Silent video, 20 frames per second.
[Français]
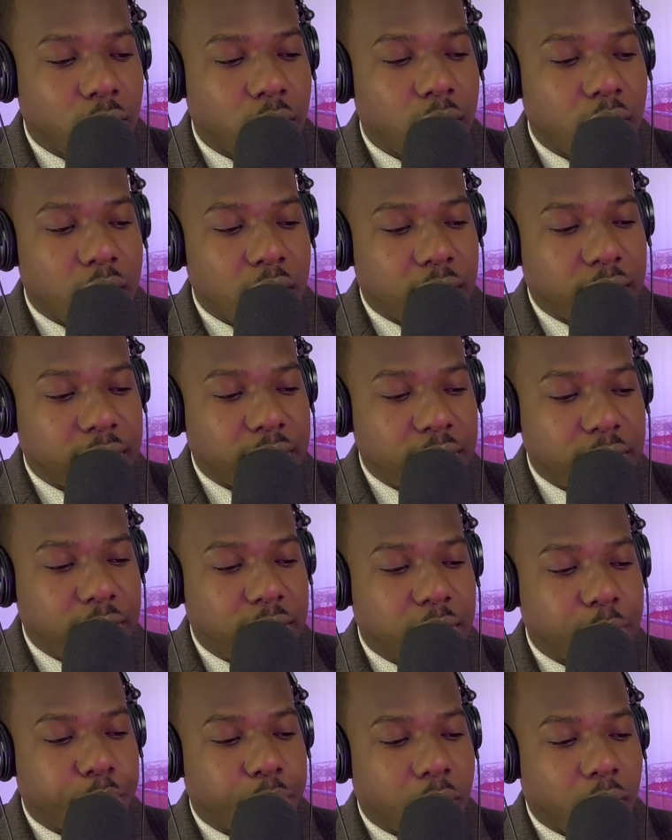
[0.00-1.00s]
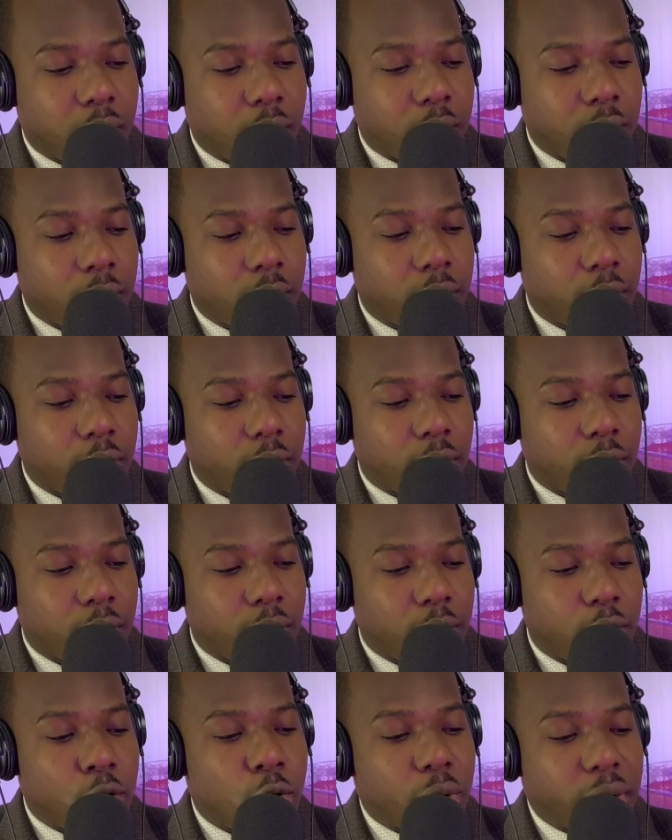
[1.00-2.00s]
écrite par
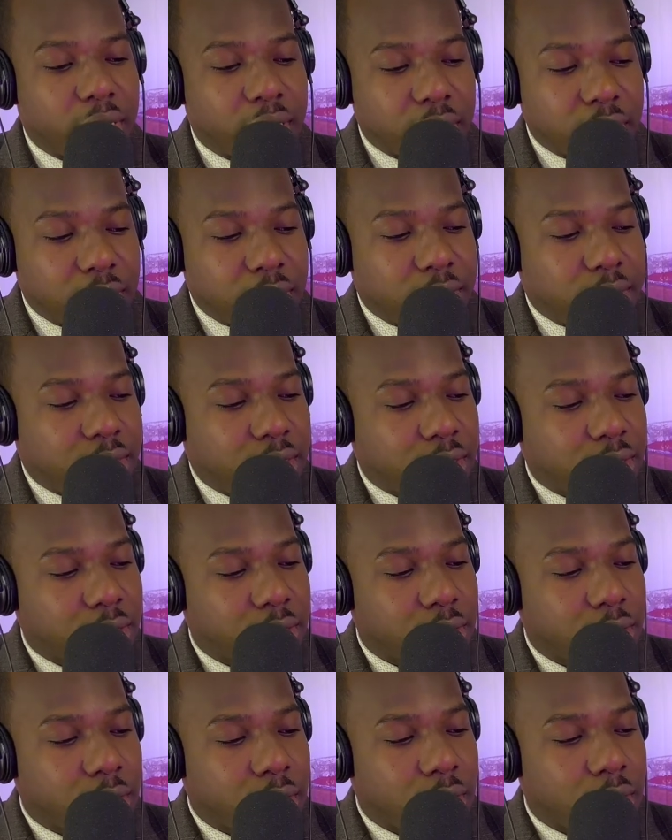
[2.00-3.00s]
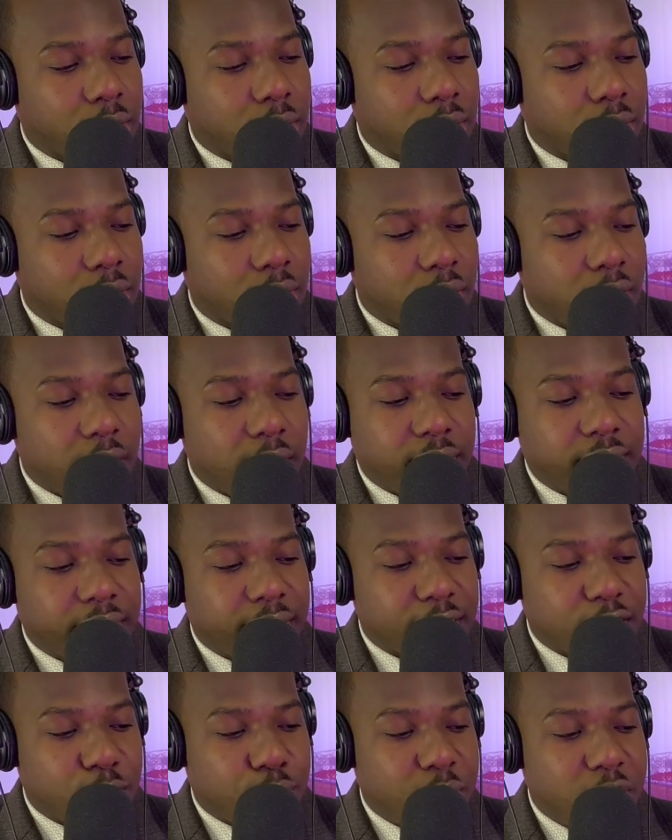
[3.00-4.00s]
le Christ et
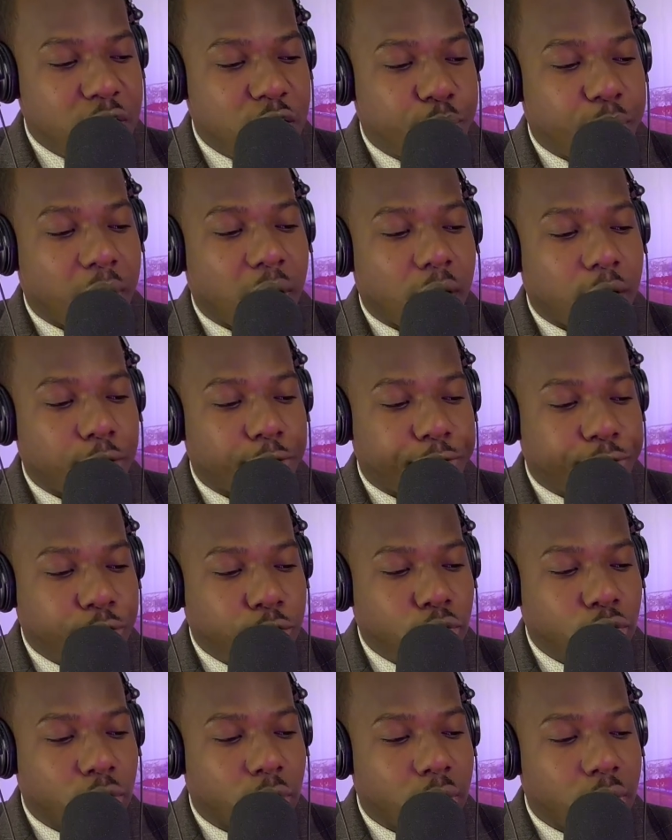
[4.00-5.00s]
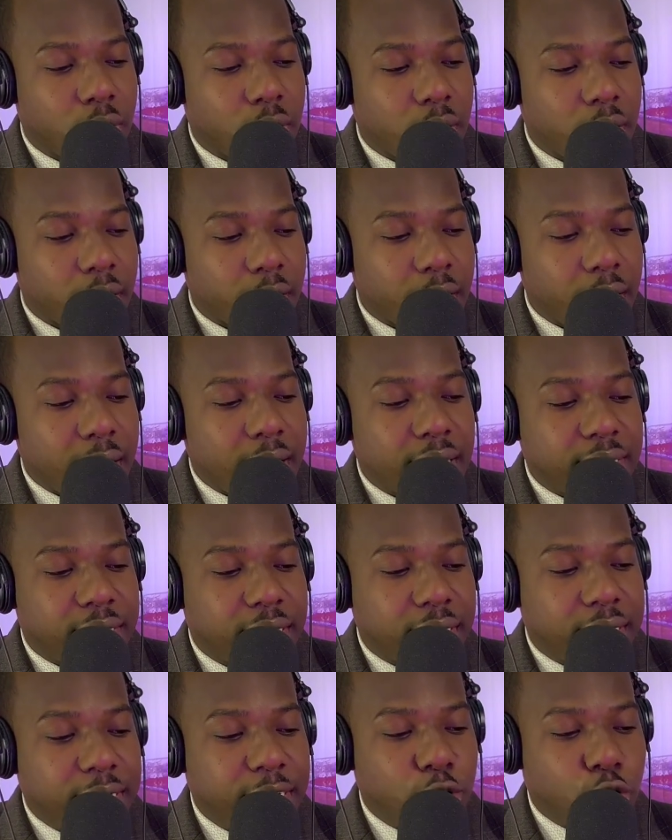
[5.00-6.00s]
transmise par vous. Elle est
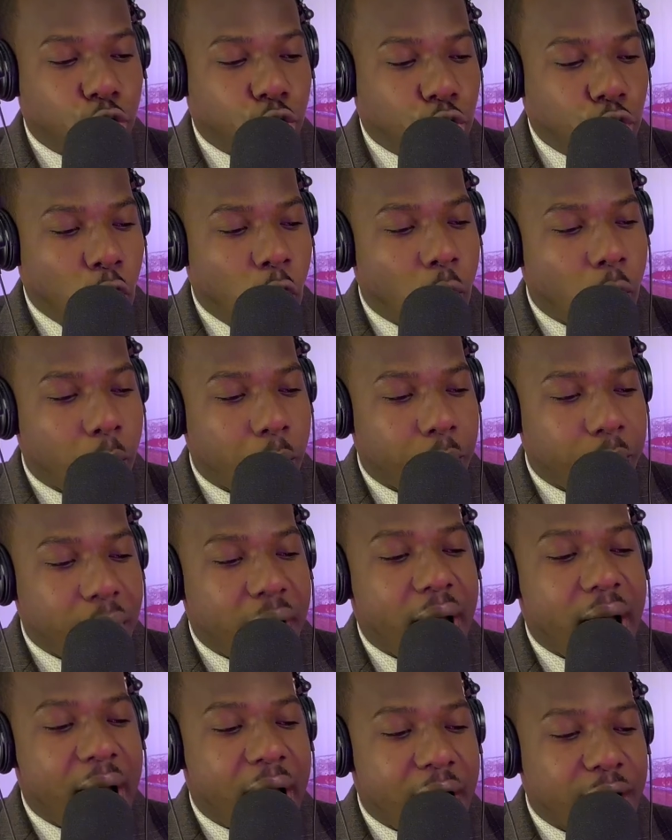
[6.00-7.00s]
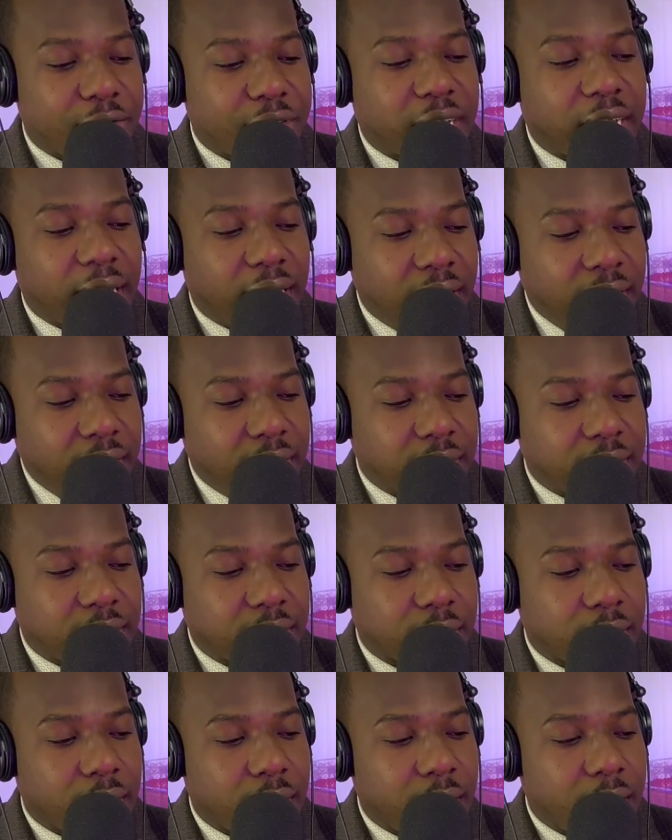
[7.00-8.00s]
écrite non pas avec
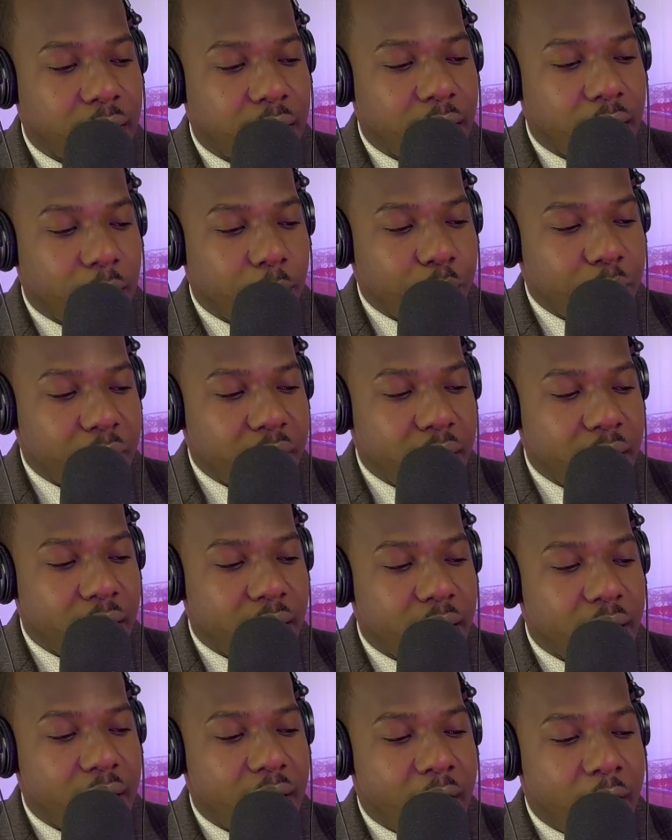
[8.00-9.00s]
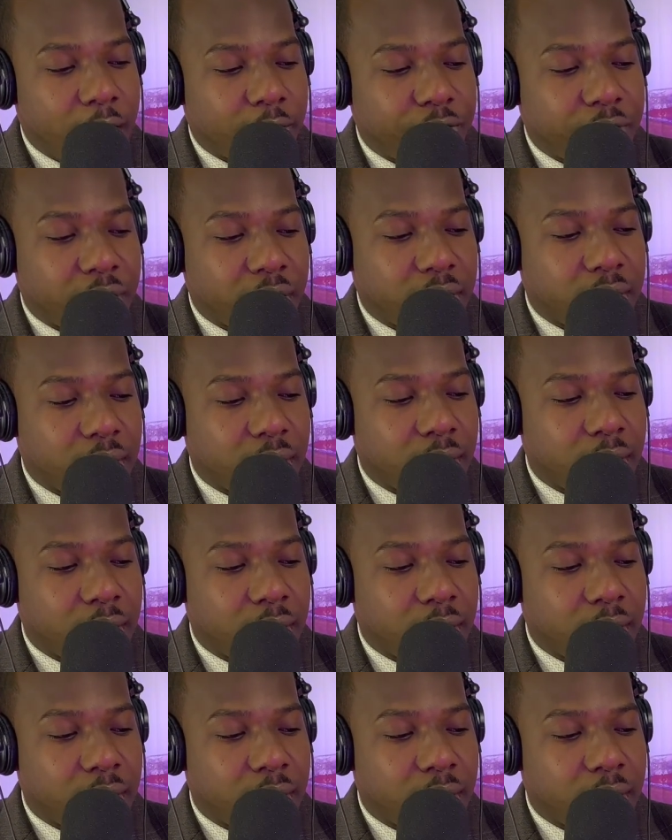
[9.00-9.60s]
l'encre, mais avec